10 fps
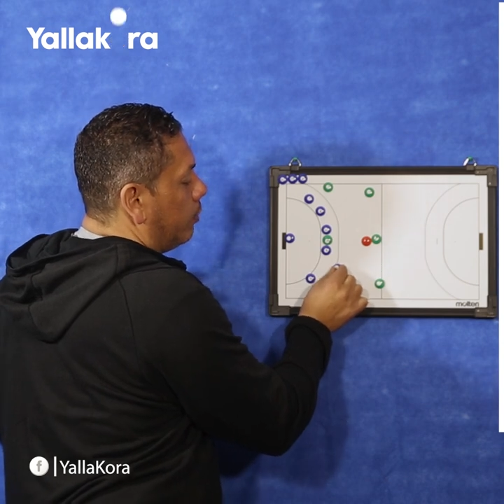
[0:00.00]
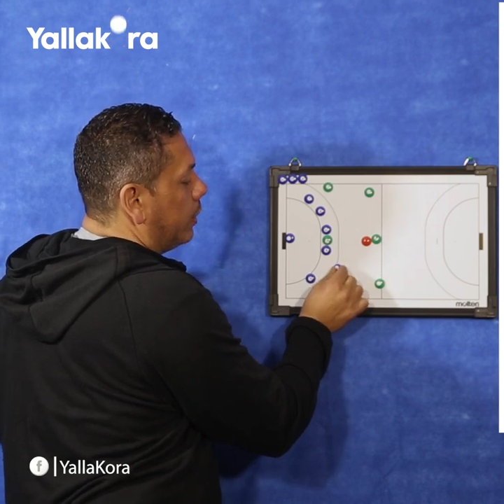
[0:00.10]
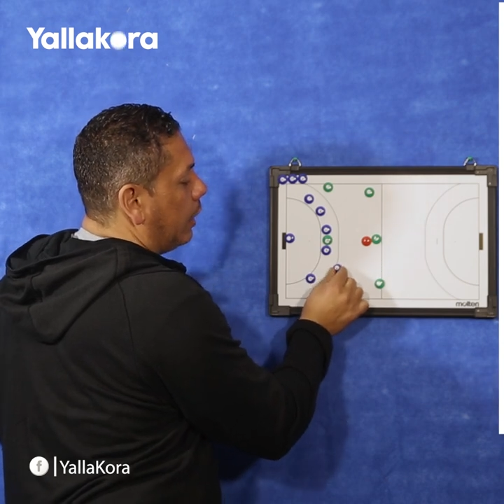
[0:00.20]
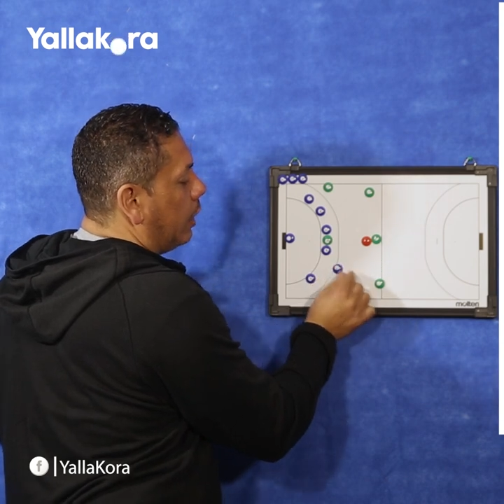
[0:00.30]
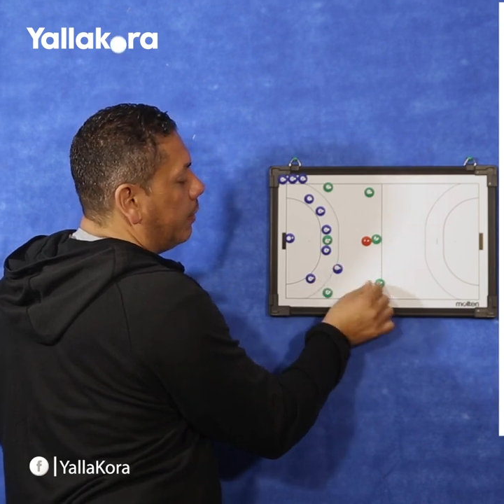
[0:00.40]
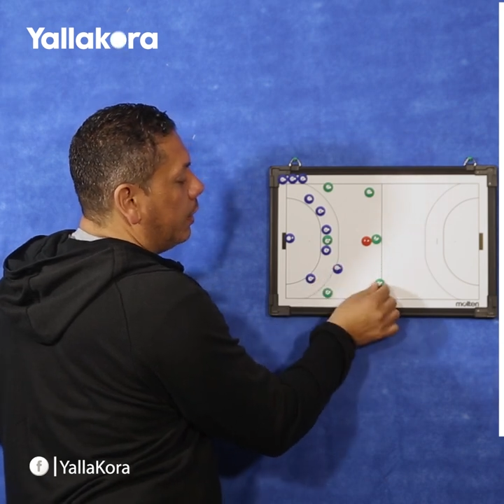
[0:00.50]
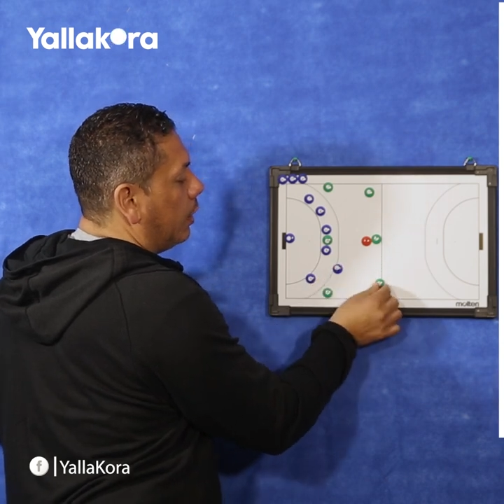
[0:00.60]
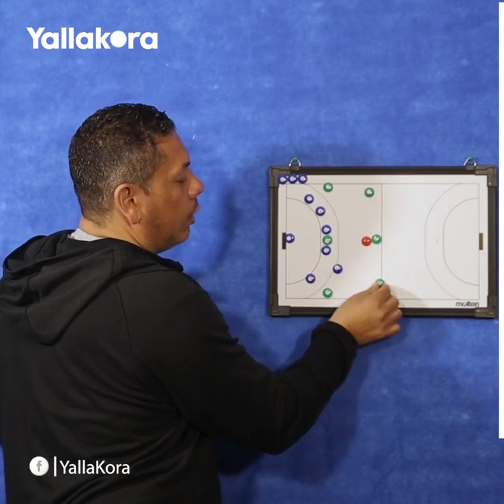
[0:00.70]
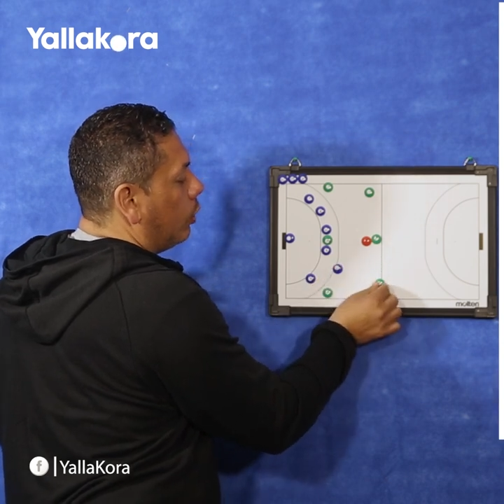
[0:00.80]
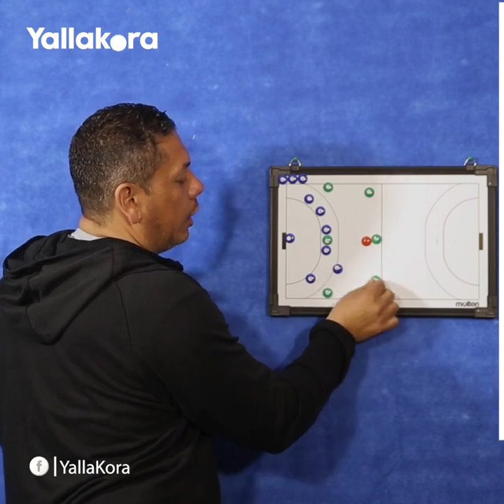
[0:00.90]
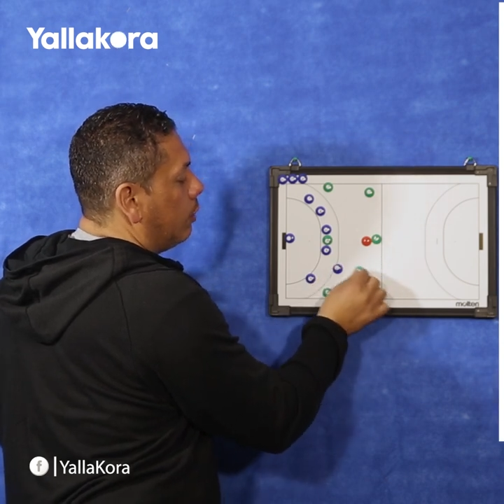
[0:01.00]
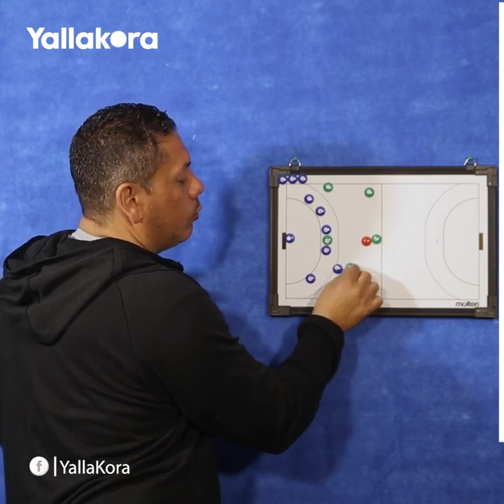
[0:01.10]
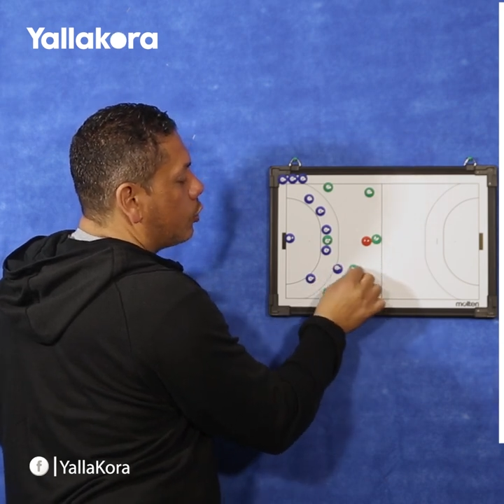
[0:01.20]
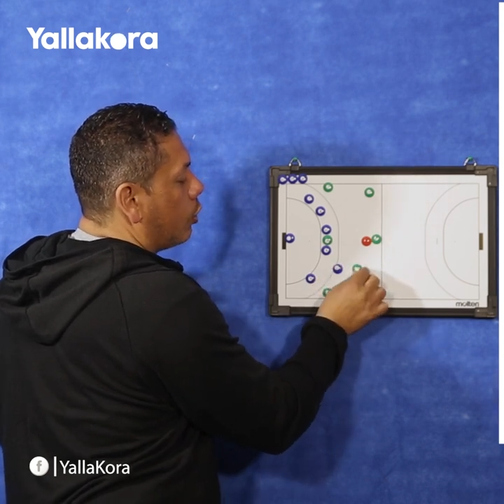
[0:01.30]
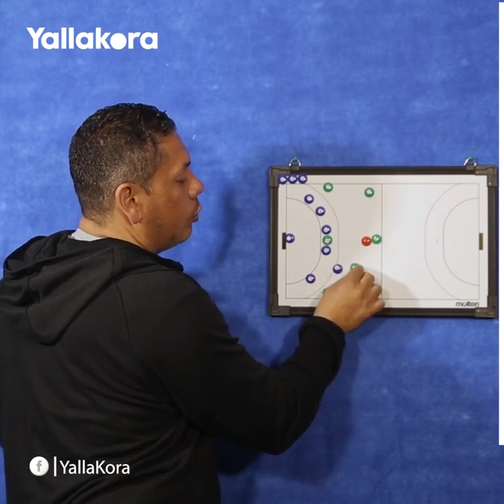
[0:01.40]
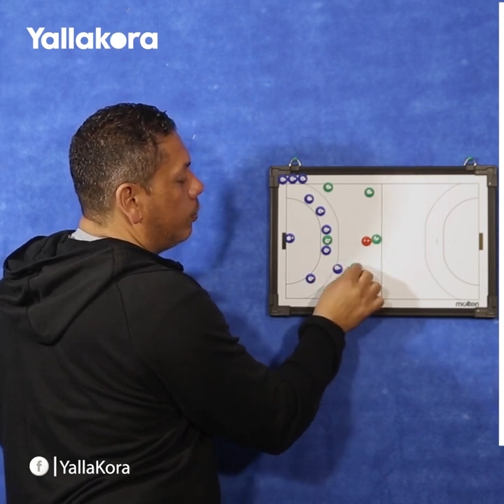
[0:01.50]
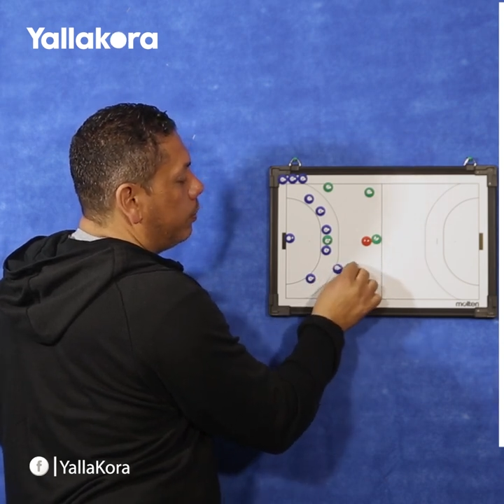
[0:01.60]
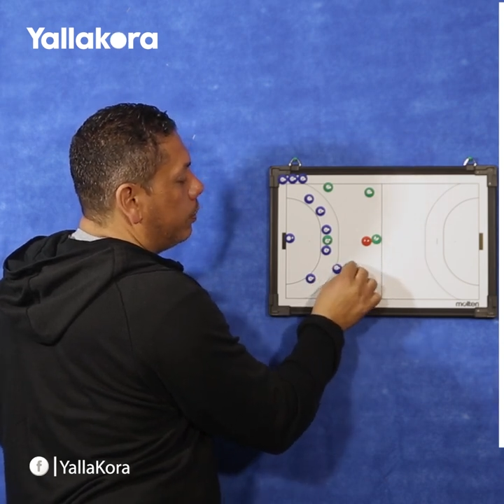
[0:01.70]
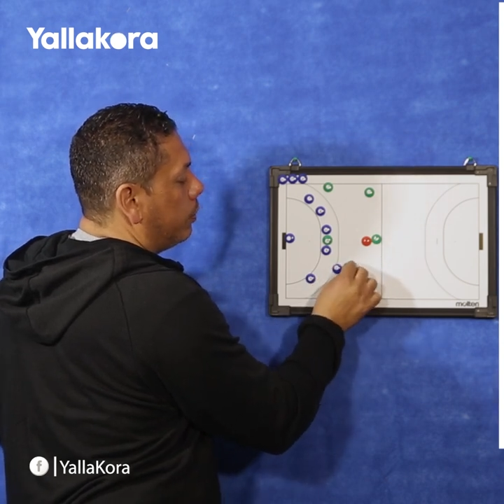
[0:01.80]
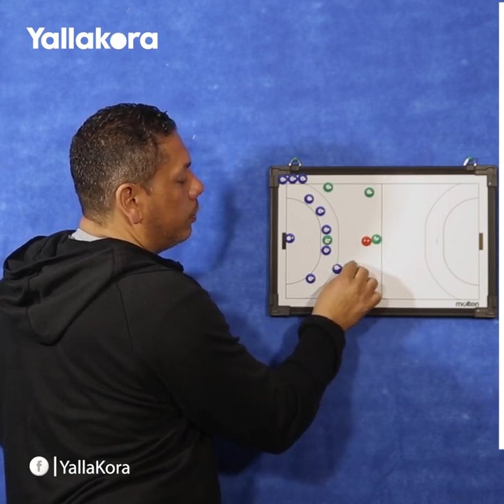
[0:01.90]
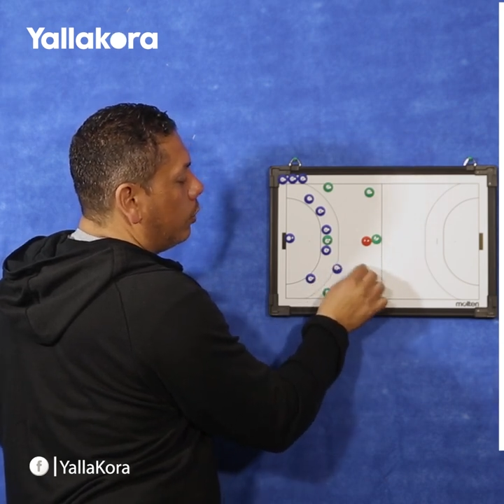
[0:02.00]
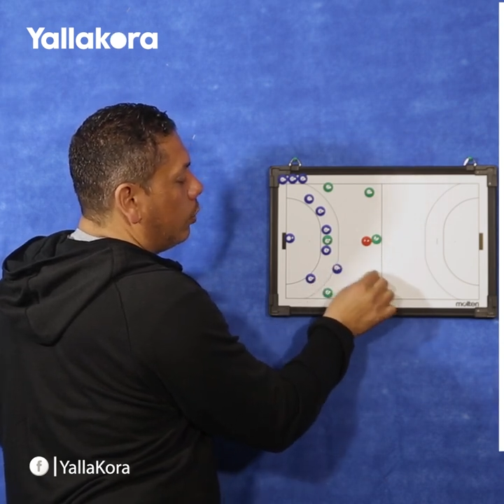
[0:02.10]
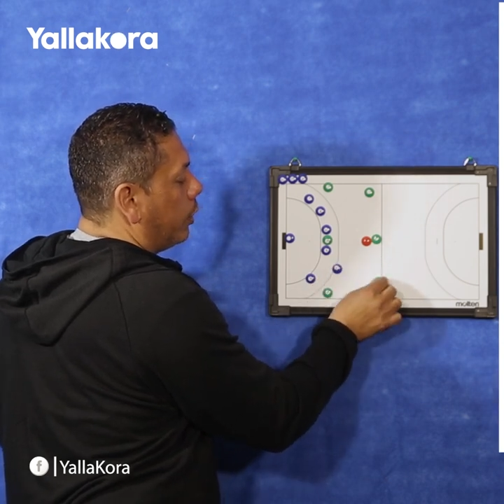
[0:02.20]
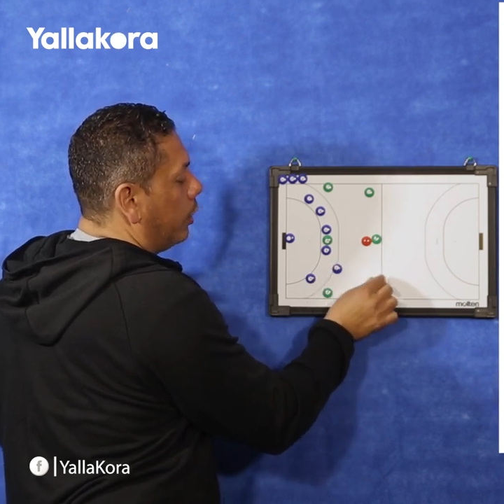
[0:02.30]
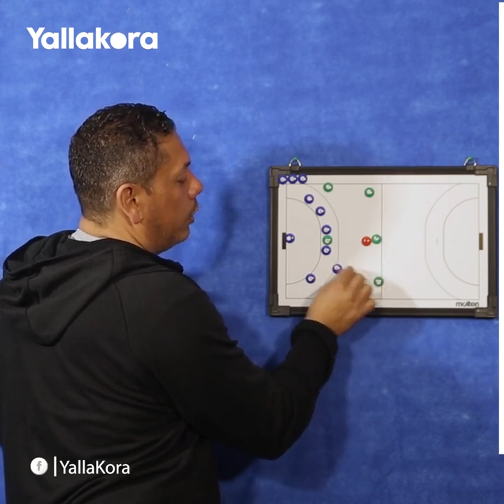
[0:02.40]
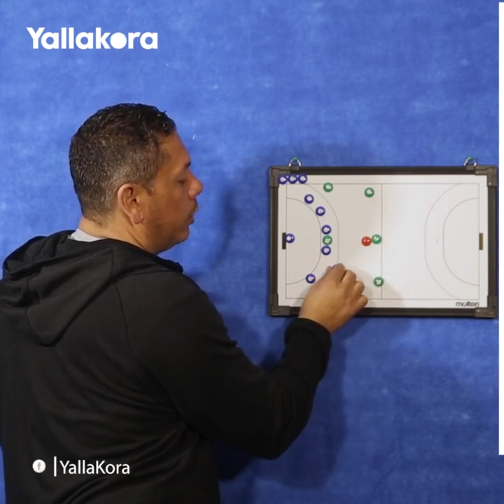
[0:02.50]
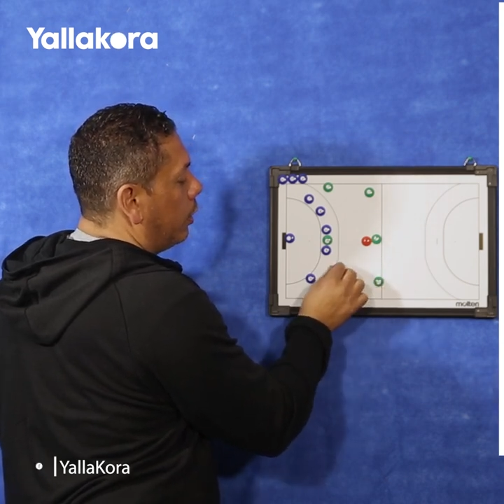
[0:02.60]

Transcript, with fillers: بتعلى من هنا لو اللعيب مصوب اوكي